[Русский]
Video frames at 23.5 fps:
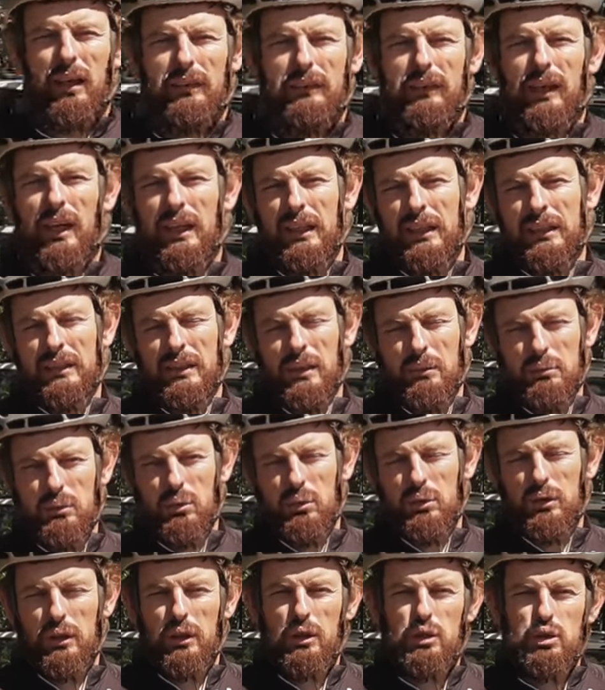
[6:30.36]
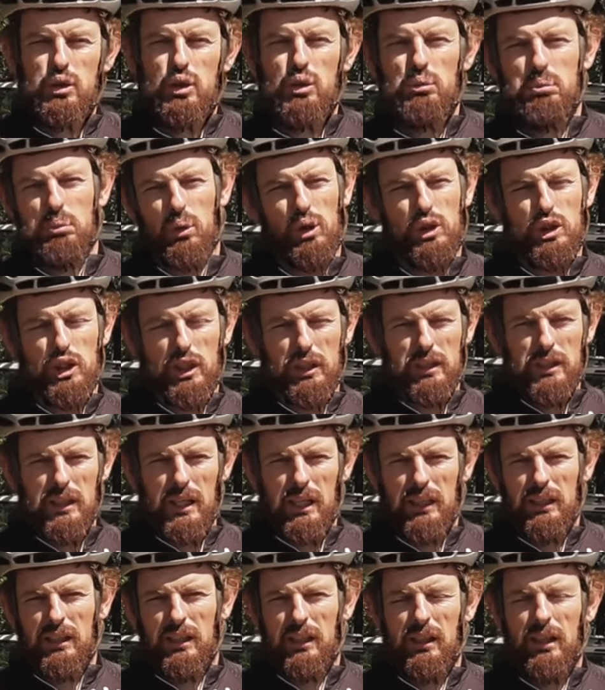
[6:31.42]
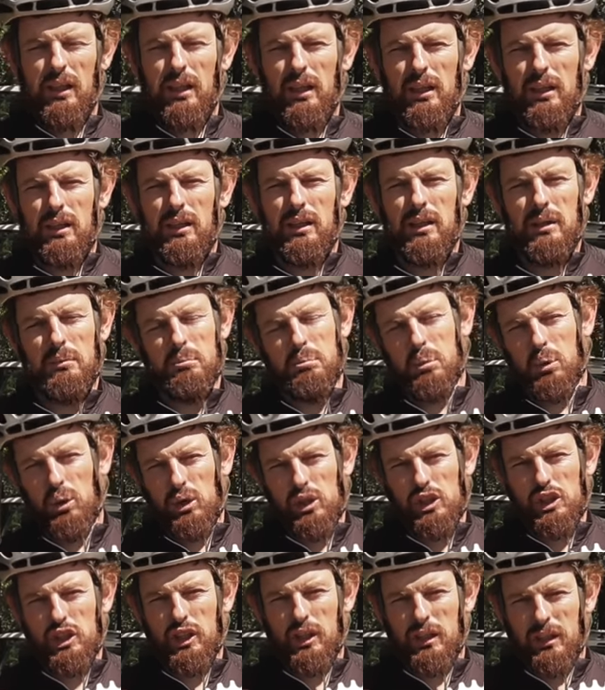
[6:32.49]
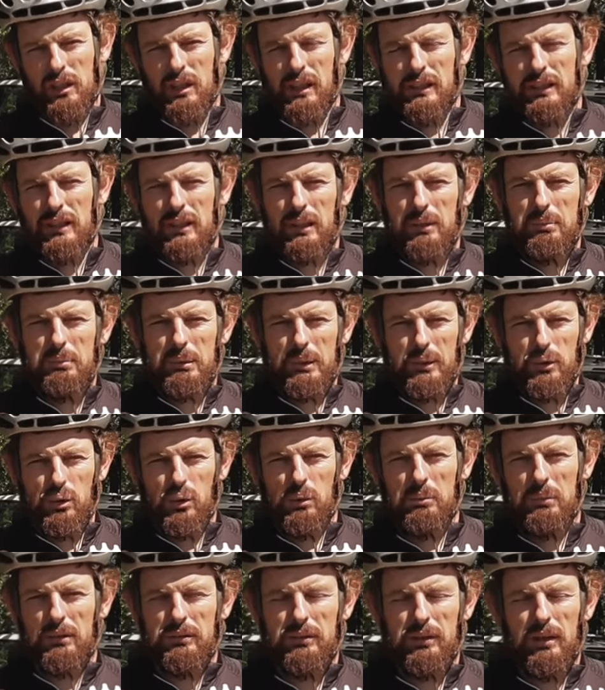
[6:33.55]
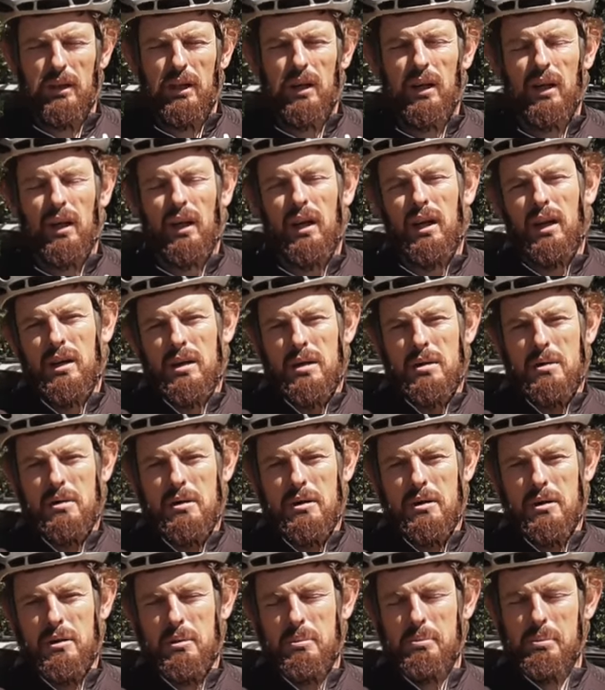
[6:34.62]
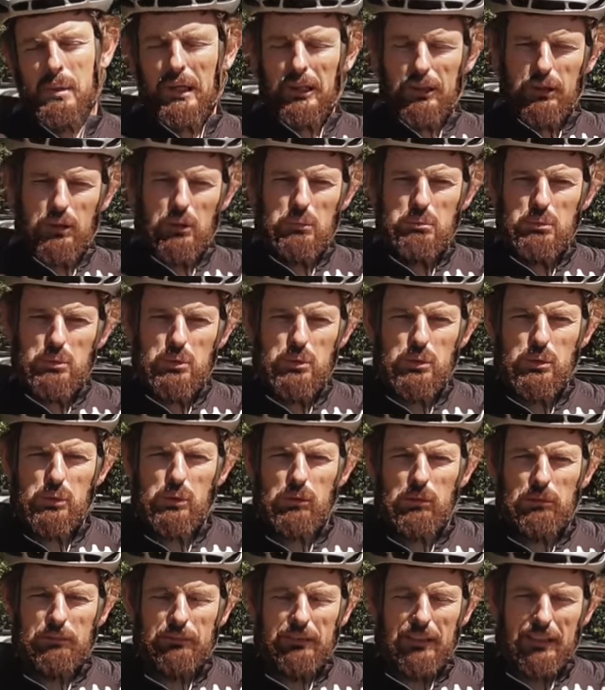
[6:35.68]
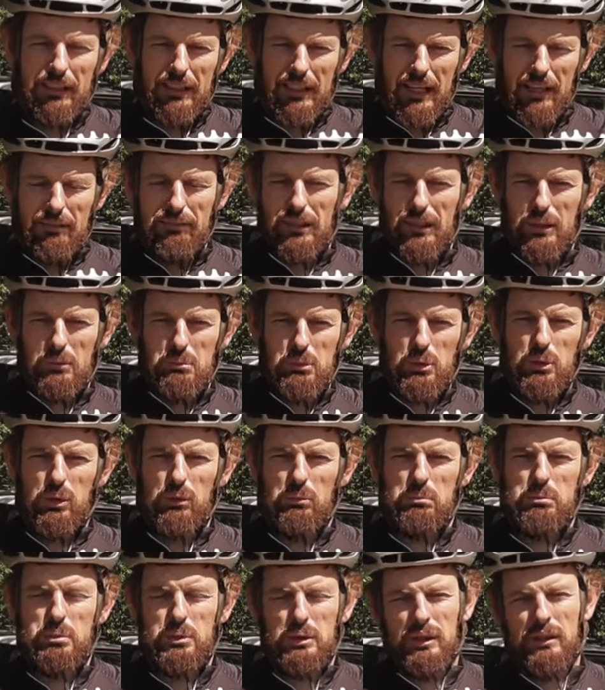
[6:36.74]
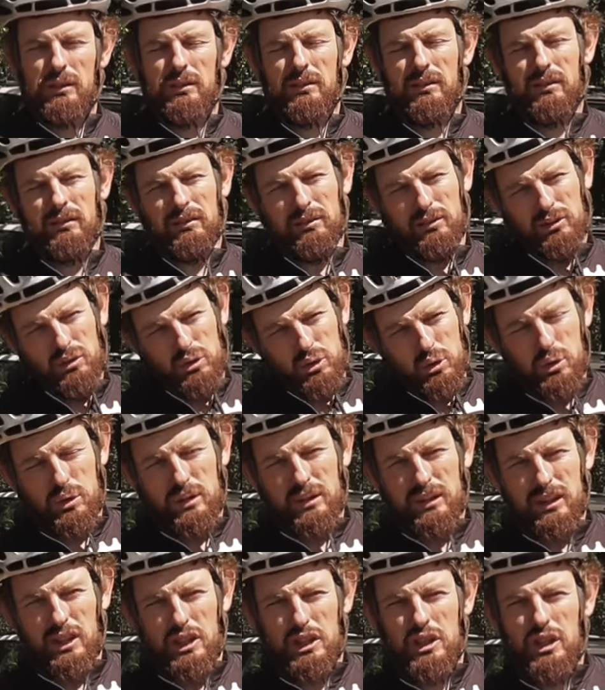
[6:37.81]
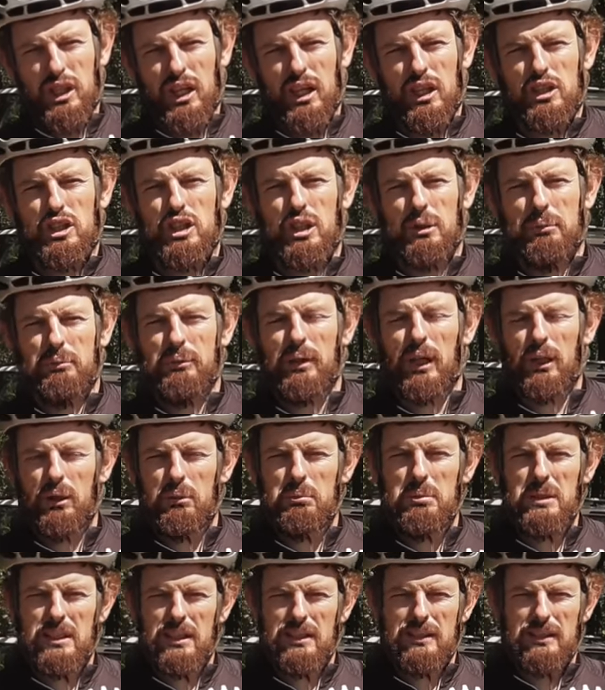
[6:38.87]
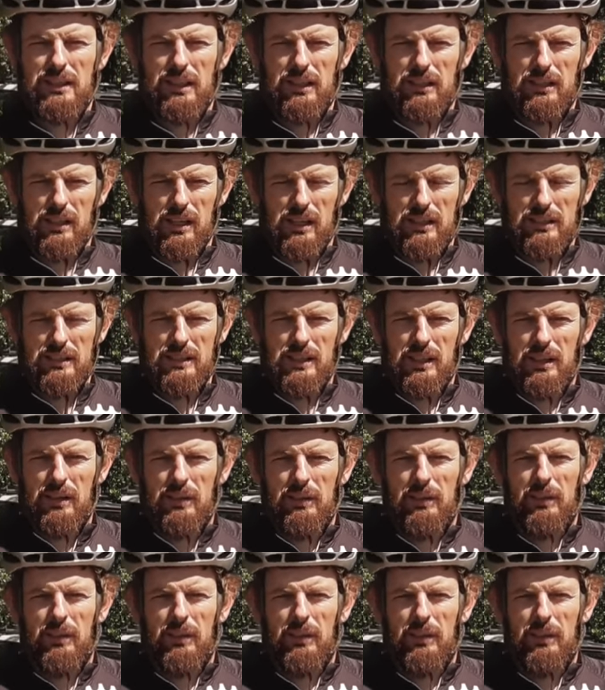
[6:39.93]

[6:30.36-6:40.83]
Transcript: На элитном круге чуть больше техники и больше рыгательных подъемов. Э, поэтому на гревеле ему будет чуть сложнее, чем на любительской трассе.